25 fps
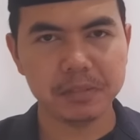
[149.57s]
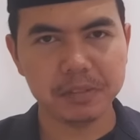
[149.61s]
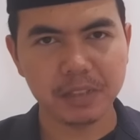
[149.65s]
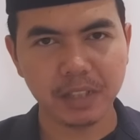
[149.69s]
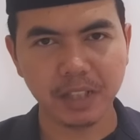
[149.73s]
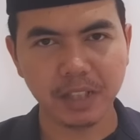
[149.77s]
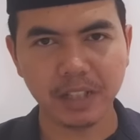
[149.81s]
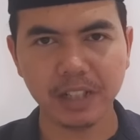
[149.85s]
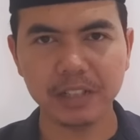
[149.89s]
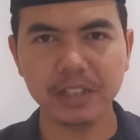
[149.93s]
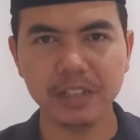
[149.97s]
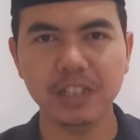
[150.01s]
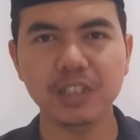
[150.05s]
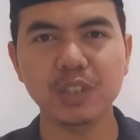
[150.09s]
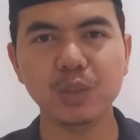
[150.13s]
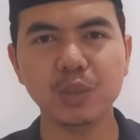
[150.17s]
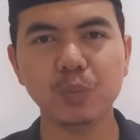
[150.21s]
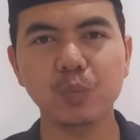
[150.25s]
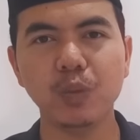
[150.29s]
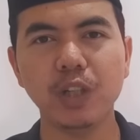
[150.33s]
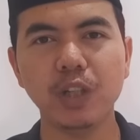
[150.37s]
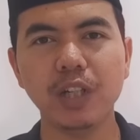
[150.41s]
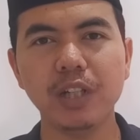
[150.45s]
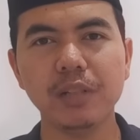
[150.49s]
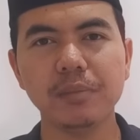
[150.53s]
ready
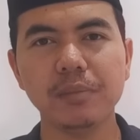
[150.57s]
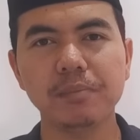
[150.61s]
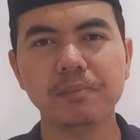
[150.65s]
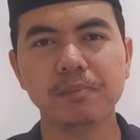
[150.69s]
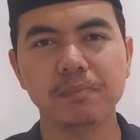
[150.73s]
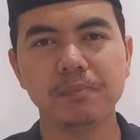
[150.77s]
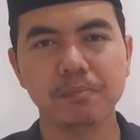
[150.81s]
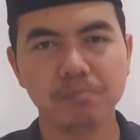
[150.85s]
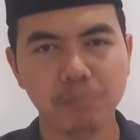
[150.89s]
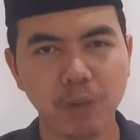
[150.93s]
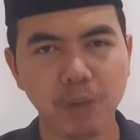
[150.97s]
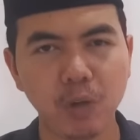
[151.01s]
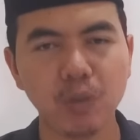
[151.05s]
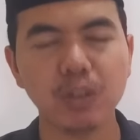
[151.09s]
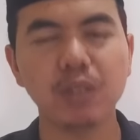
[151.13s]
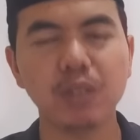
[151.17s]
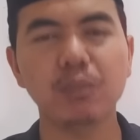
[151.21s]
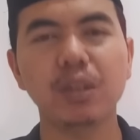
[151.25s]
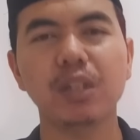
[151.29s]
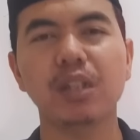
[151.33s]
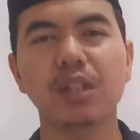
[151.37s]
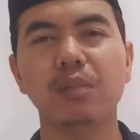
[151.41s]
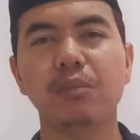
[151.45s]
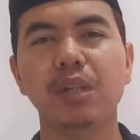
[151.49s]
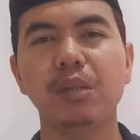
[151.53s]
semua, baru
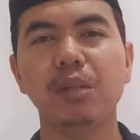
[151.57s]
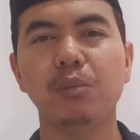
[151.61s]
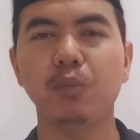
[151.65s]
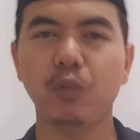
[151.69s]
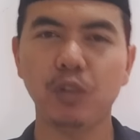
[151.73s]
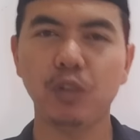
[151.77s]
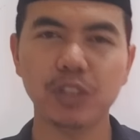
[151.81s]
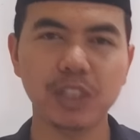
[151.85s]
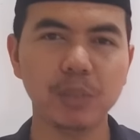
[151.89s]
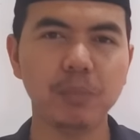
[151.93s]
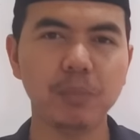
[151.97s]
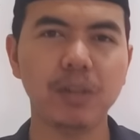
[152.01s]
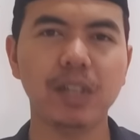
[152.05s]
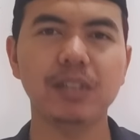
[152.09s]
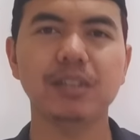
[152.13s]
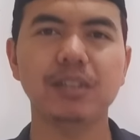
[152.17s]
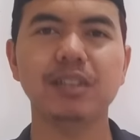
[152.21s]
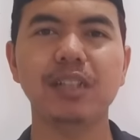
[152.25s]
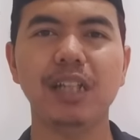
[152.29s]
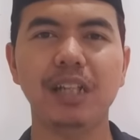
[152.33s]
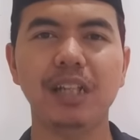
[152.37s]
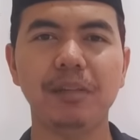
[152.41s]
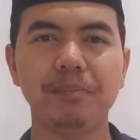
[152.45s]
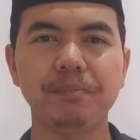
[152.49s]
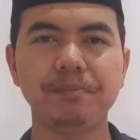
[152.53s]
teman-teman mengucapkan
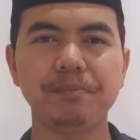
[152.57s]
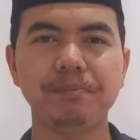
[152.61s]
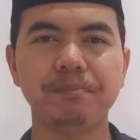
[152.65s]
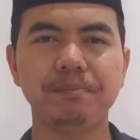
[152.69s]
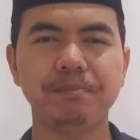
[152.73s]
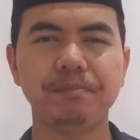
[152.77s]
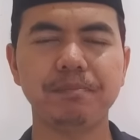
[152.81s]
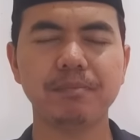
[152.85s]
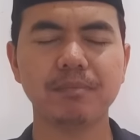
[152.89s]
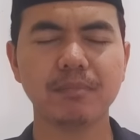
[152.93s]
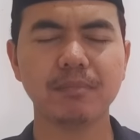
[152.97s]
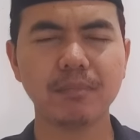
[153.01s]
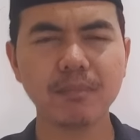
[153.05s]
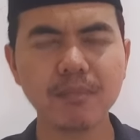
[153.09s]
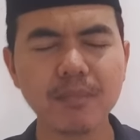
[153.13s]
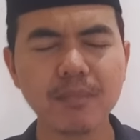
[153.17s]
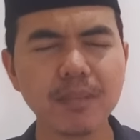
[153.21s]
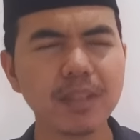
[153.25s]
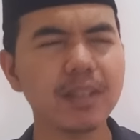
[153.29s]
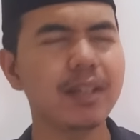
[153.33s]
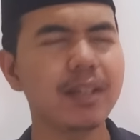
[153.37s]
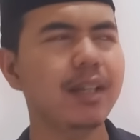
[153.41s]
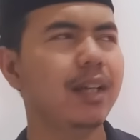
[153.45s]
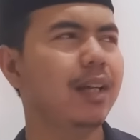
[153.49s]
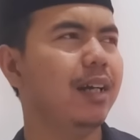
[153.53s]
salam.
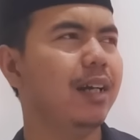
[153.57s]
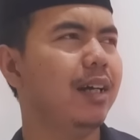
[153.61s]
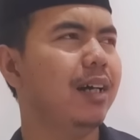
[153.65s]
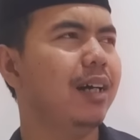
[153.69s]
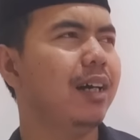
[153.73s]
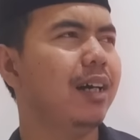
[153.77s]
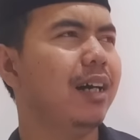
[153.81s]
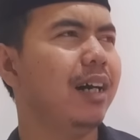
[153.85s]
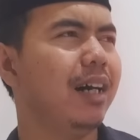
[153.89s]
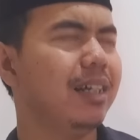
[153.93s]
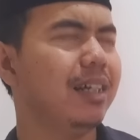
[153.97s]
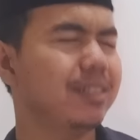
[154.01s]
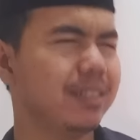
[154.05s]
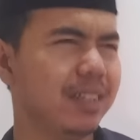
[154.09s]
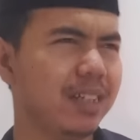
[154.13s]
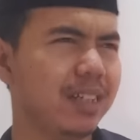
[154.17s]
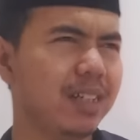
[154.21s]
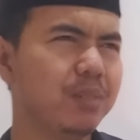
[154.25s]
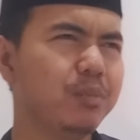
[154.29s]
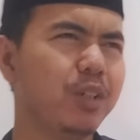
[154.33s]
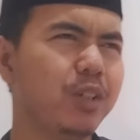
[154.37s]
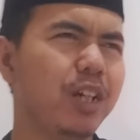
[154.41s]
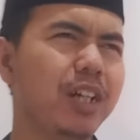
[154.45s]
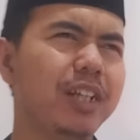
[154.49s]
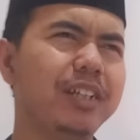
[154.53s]

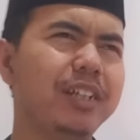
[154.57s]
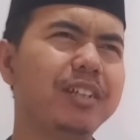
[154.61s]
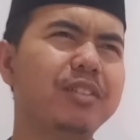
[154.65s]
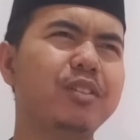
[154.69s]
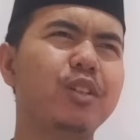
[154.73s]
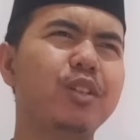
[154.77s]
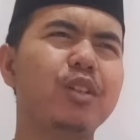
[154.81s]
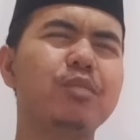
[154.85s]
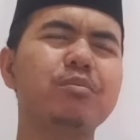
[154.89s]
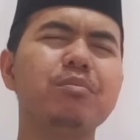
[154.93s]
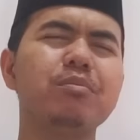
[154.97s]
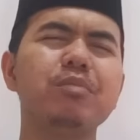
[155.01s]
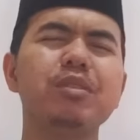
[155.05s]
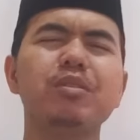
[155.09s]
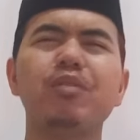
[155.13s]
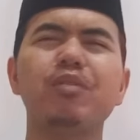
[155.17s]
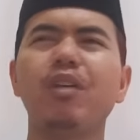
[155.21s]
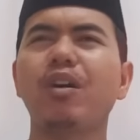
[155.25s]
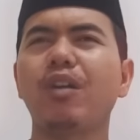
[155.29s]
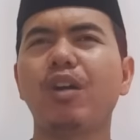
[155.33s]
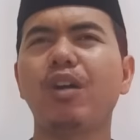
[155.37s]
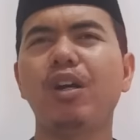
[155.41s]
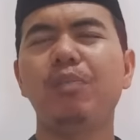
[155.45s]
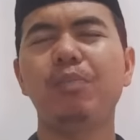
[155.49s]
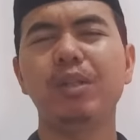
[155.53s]
Assalamualaikum
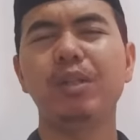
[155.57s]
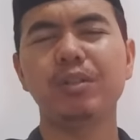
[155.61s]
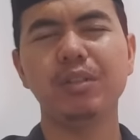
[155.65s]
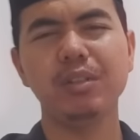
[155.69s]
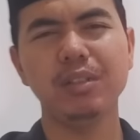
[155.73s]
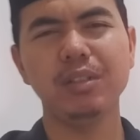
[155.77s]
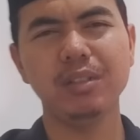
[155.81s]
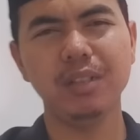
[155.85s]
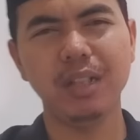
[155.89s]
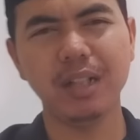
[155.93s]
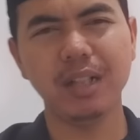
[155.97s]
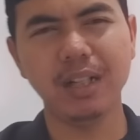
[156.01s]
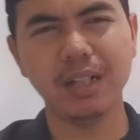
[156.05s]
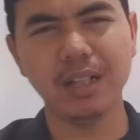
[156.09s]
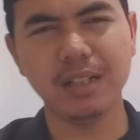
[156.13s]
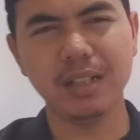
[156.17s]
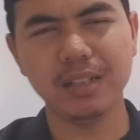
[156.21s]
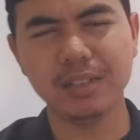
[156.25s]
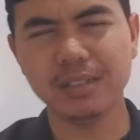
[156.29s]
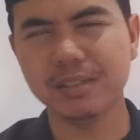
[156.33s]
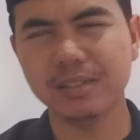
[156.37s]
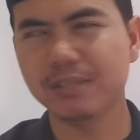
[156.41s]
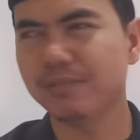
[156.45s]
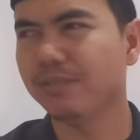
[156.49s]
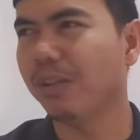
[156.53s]

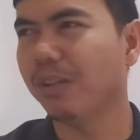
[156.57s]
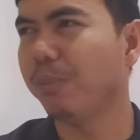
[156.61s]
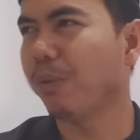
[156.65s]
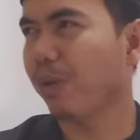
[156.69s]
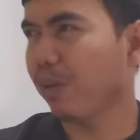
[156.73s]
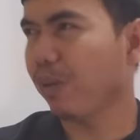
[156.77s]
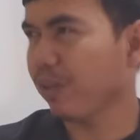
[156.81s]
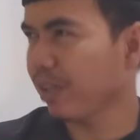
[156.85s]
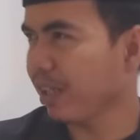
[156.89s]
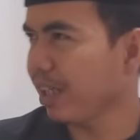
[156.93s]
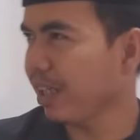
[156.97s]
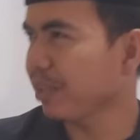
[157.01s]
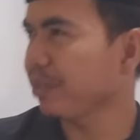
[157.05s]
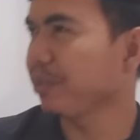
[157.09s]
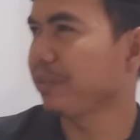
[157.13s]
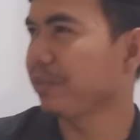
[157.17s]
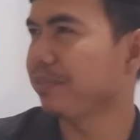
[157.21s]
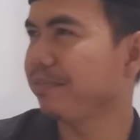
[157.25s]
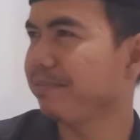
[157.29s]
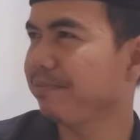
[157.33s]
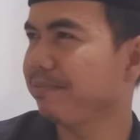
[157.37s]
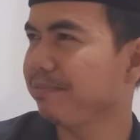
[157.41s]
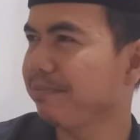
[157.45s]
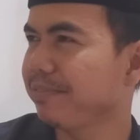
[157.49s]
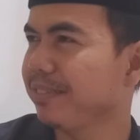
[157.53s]
warahmatullahi wabarakatuh.
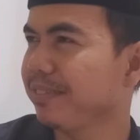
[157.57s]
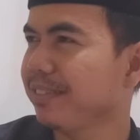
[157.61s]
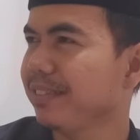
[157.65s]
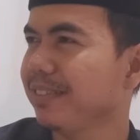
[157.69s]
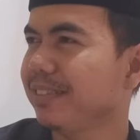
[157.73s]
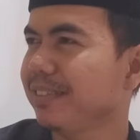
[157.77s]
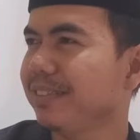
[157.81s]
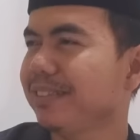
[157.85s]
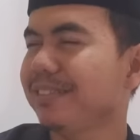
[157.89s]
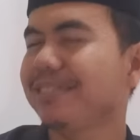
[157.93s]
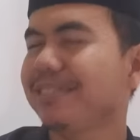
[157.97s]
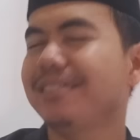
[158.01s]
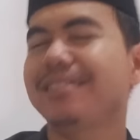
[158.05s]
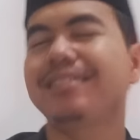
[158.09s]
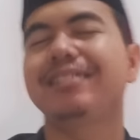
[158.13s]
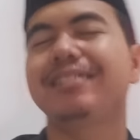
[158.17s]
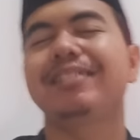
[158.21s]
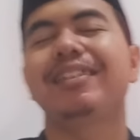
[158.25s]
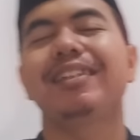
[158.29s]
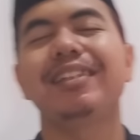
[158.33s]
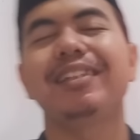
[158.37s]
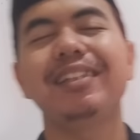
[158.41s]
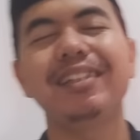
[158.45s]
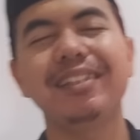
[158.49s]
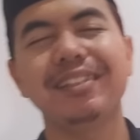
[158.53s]

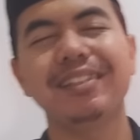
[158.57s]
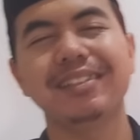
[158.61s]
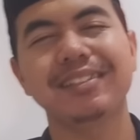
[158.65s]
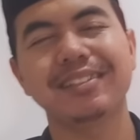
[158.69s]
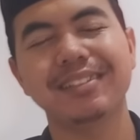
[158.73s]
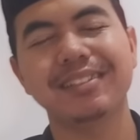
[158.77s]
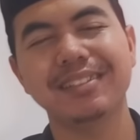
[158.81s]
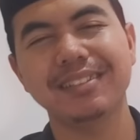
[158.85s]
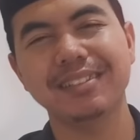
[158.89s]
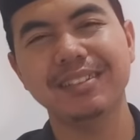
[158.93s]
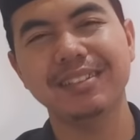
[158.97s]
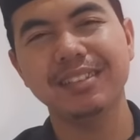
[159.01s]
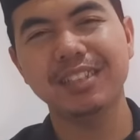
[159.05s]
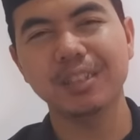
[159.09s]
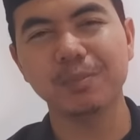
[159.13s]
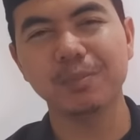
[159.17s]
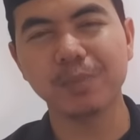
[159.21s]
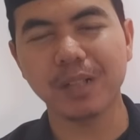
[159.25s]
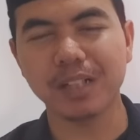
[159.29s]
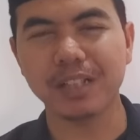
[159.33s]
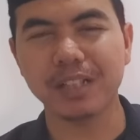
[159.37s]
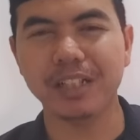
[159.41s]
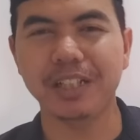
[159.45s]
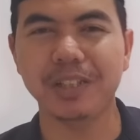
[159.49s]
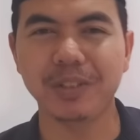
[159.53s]
Jadi
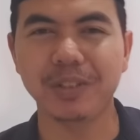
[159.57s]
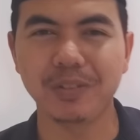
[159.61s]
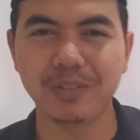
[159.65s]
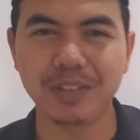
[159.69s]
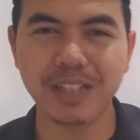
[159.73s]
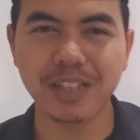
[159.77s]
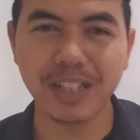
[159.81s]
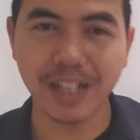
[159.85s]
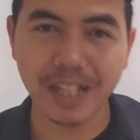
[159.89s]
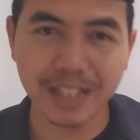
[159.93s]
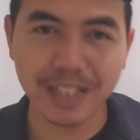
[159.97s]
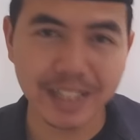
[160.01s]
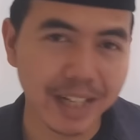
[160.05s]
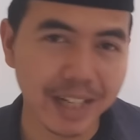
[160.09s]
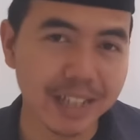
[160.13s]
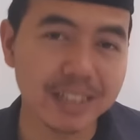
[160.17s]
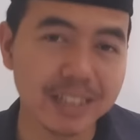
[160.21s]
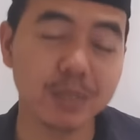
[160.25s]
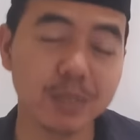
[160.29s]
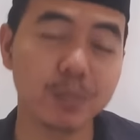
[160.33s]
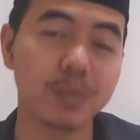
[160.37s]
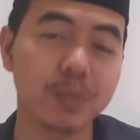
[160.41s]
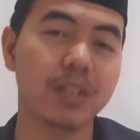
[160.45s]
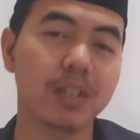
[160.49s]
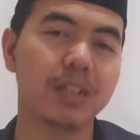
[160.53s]
seperti itu, kira-kira
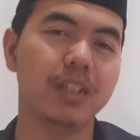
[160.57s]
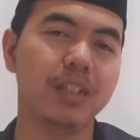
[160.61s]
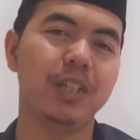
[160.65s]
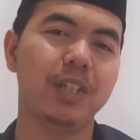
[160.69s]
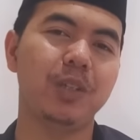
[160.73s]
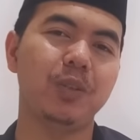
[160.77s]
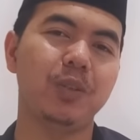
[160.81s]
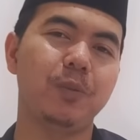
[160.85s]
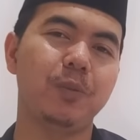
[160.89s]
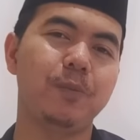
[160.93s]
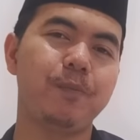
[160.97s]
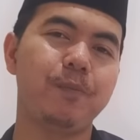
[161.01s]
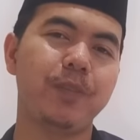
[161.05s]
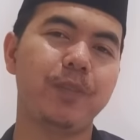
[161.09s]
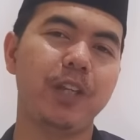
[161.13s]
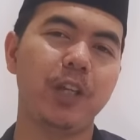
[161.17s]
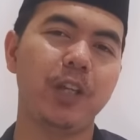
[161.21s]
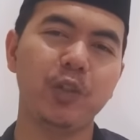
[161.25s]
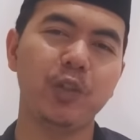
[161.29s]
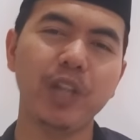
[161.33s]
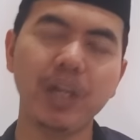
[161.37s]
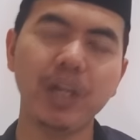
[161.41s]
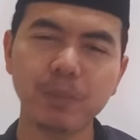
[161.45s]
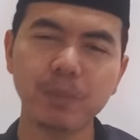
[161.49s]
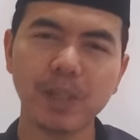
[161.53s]
seperti itu.
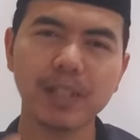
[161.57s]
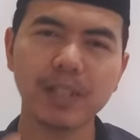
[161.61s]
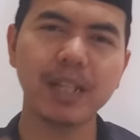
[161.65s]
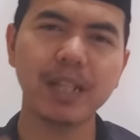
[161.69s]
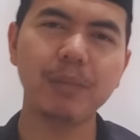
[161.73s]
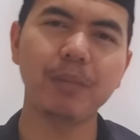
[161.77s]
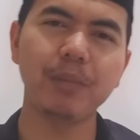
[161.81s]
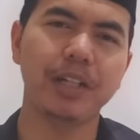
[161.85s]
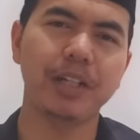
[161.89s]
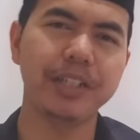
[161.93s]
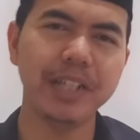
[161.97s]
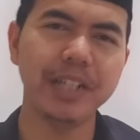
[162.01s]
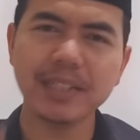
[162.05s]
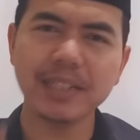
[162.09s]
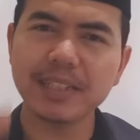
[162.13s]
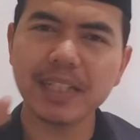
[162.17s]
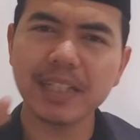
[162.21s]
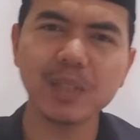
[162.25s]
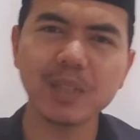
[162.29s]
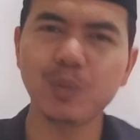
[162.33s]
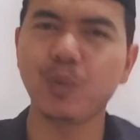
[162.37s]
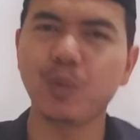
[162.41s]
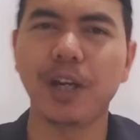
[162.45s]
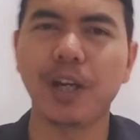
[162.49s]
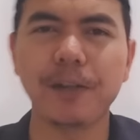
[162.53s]
Itu yang pertama.
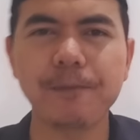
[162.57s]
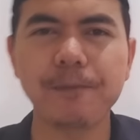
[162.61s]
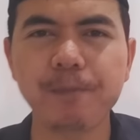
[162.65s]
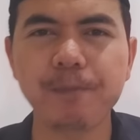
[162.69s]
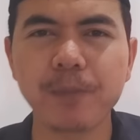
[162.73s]
Yang kedua,